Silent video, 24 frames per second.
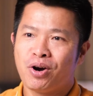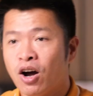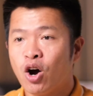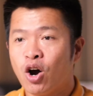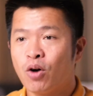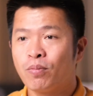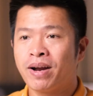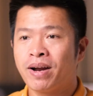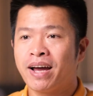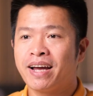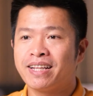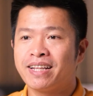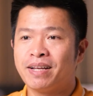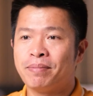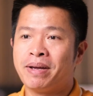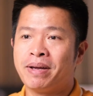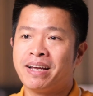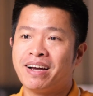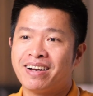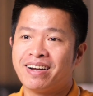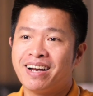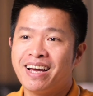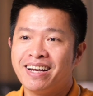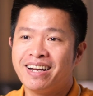Hôm nay thì
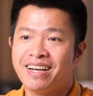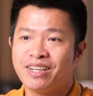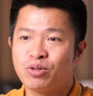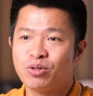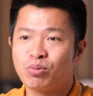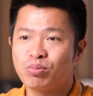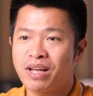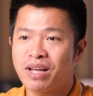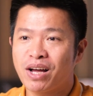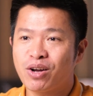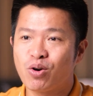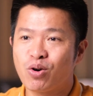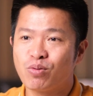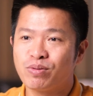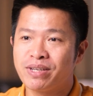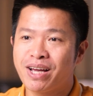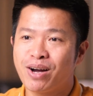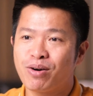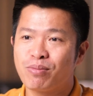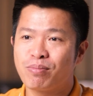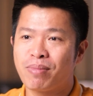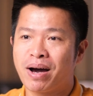mình ở đây để chúng ta cùng nhau